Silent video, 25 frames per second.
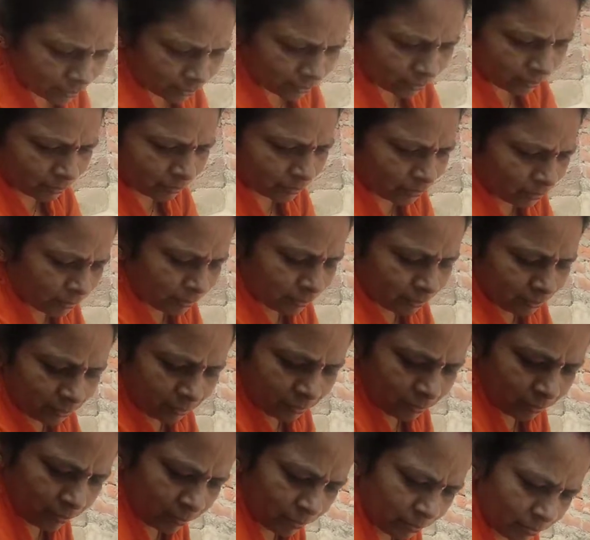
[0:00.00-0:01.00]
और दादी का
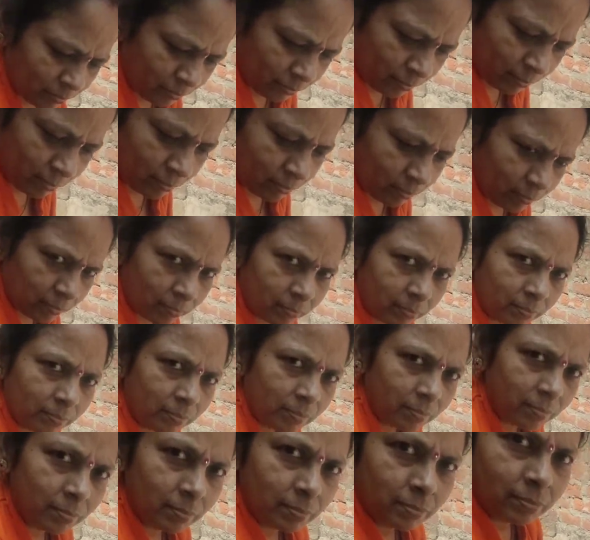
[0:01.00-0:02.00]
है अपने सासू